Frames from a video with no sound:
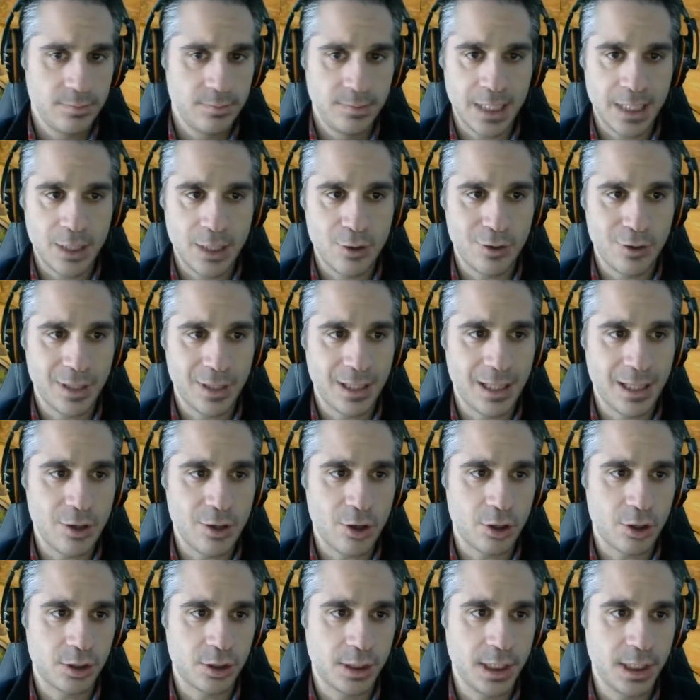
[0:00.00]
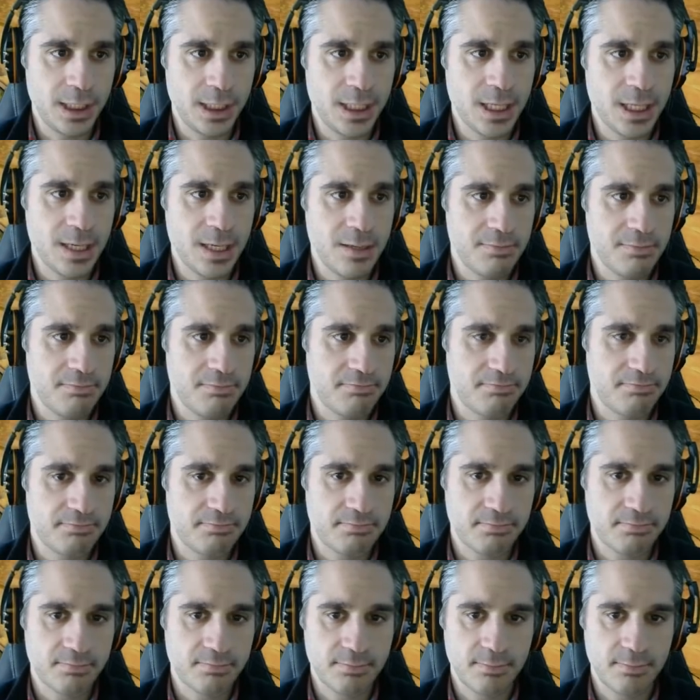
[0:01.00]
Ya nos están dando cosillas.
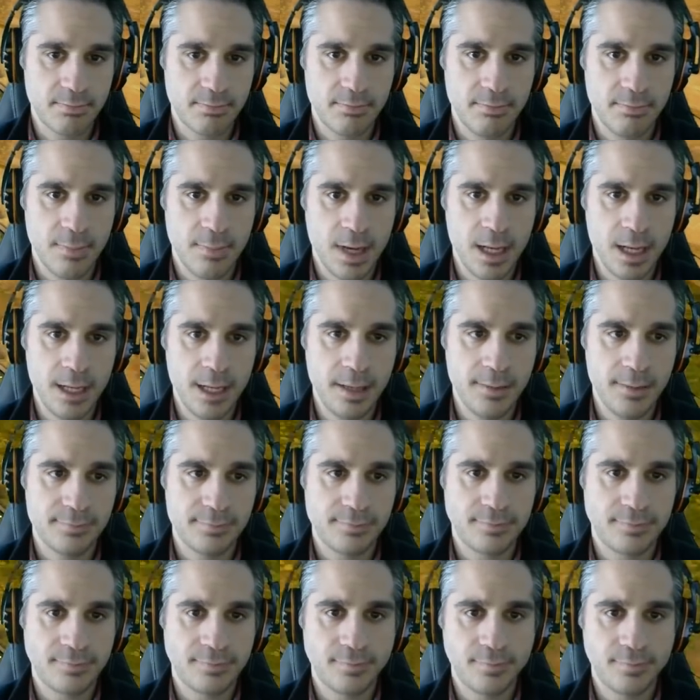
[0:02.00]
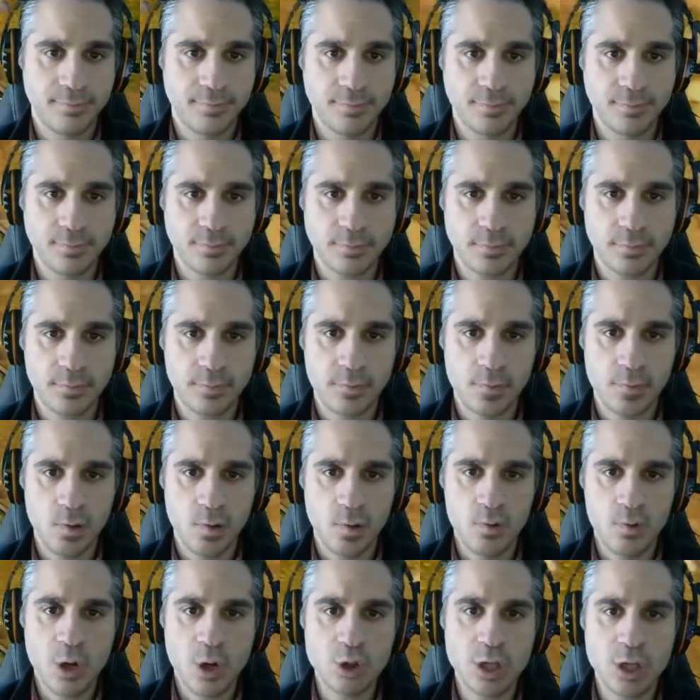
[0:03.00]
¿Vale?
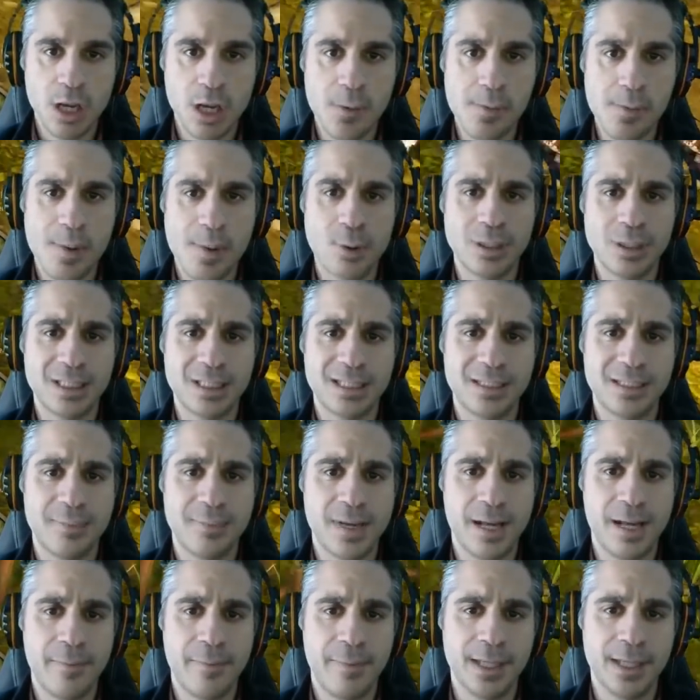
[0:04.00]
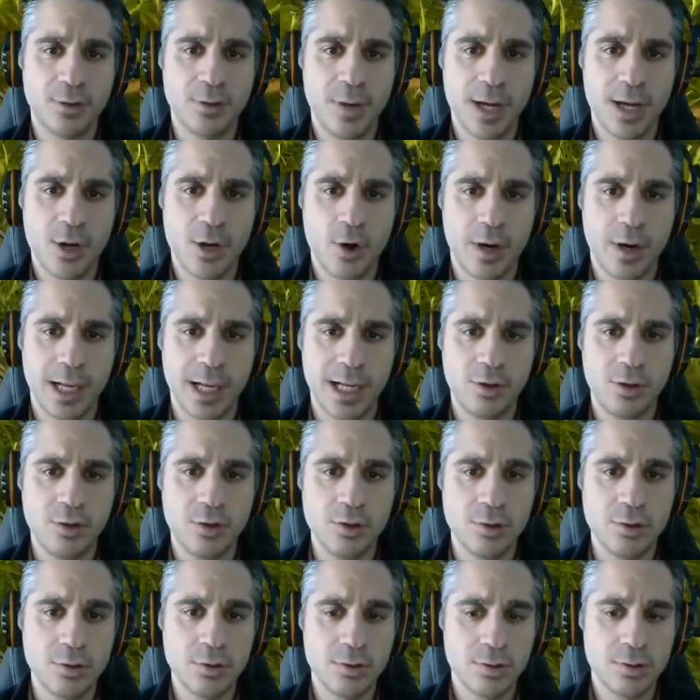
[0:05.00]
Una cosa que a mí me gusta hacer siempre que empiezo a escoger
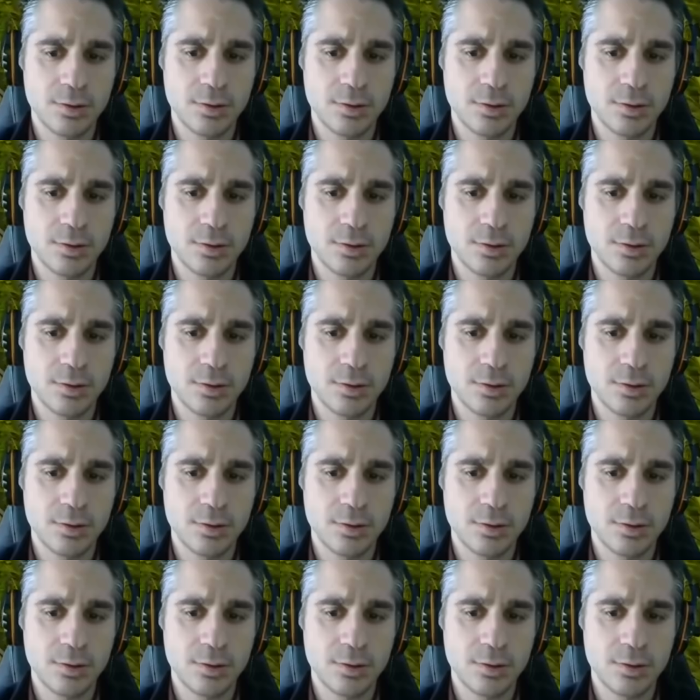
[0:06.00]
esto.